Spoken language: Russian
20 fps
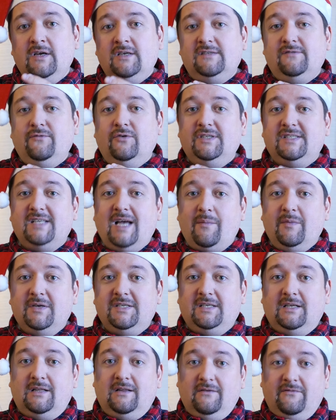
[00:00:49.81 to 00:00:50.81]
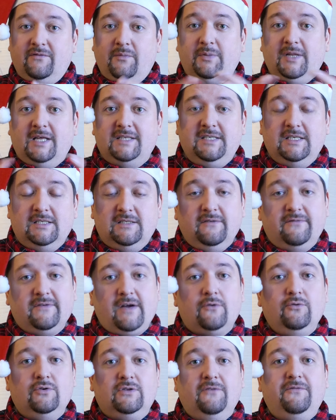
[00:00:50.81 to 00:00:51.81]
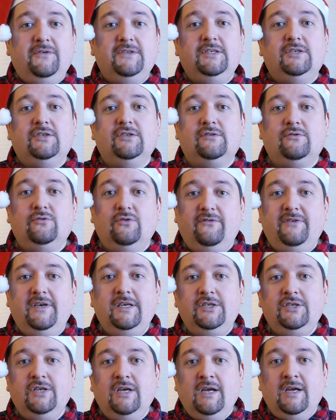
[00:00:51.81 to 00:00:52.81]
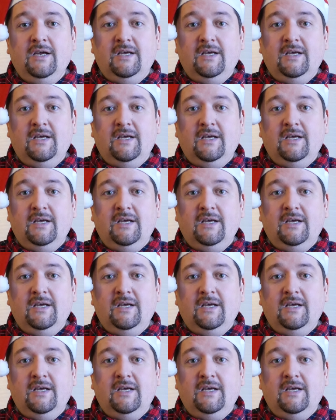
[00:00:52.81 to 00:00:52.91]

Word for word: свой замысел воплотить в какую-то физическую вещь,